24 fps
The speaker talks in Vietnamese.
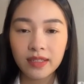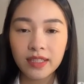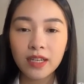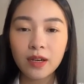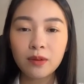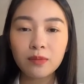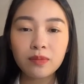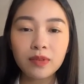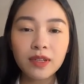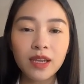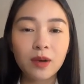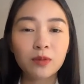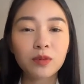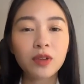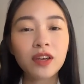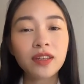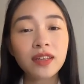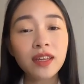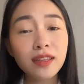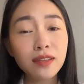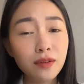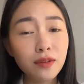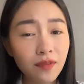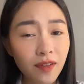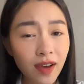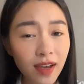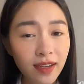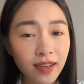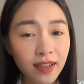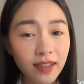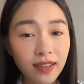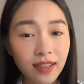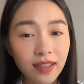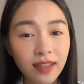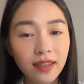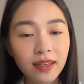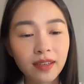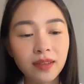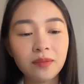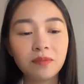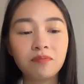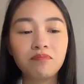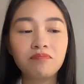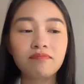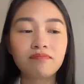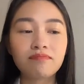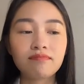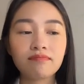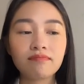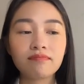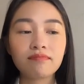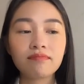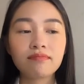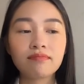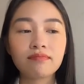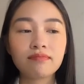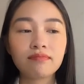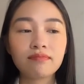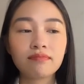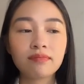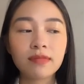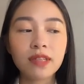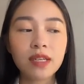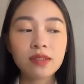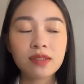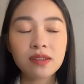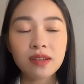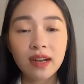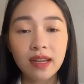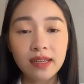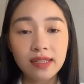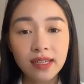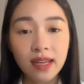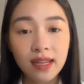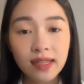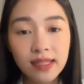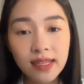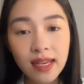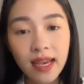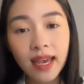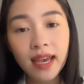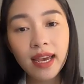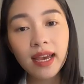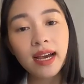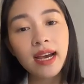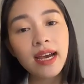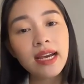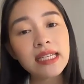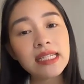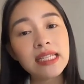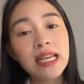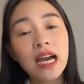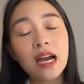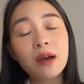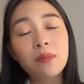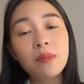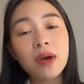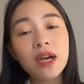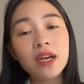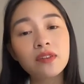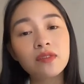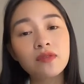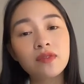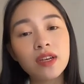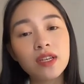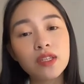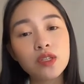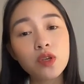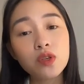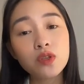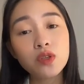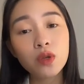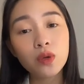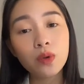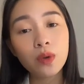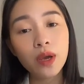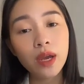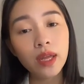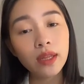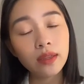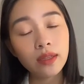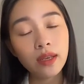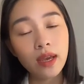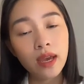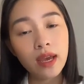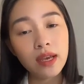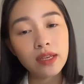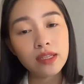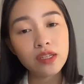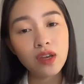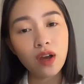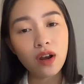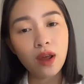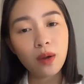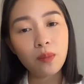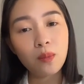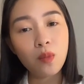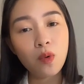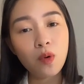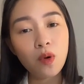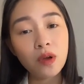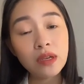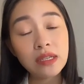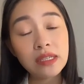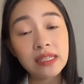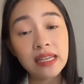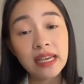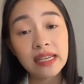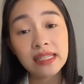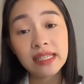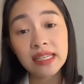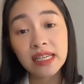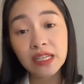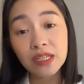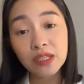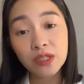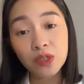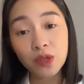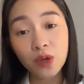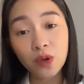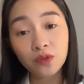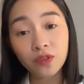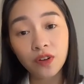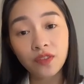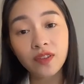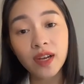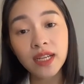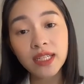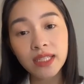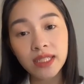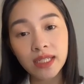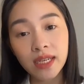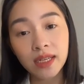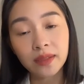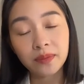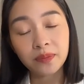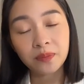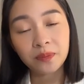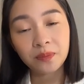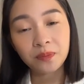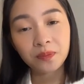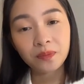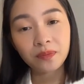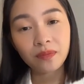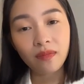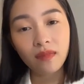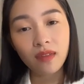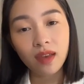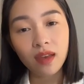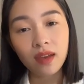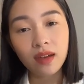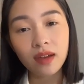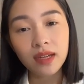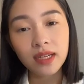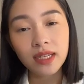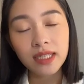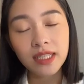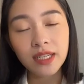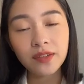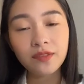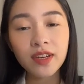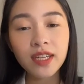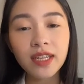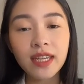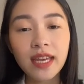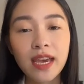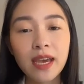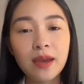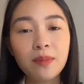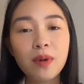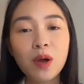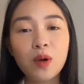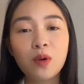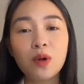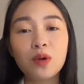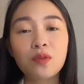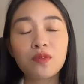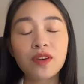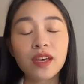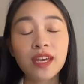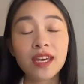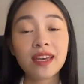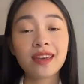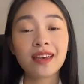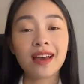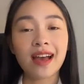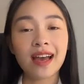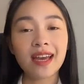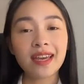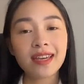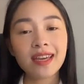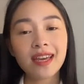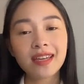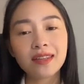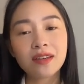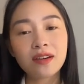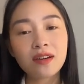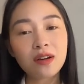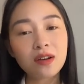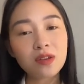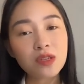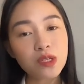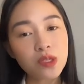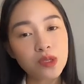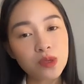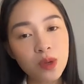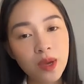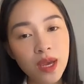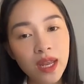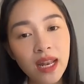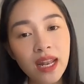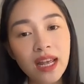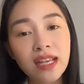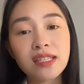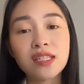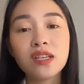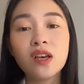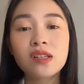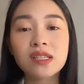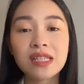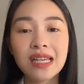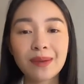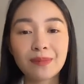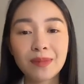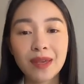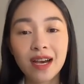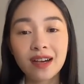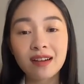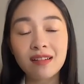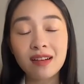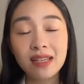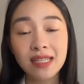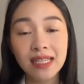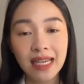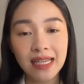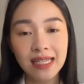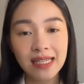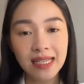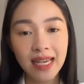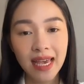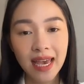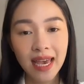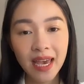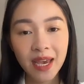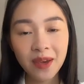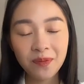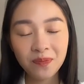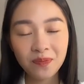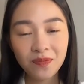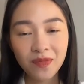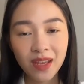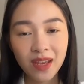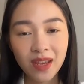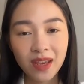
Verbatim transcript: Trong kiểu thời tiết như vậy thì thực sự là rất dễ gây ra các bệnh về sốt xuất huyết, do là muỗi sẽ sinh sôi và phát triển. Chính vì thế mà quý vị hãy thường xuyên là dọn dẹp nhà cửa sạch sẽ.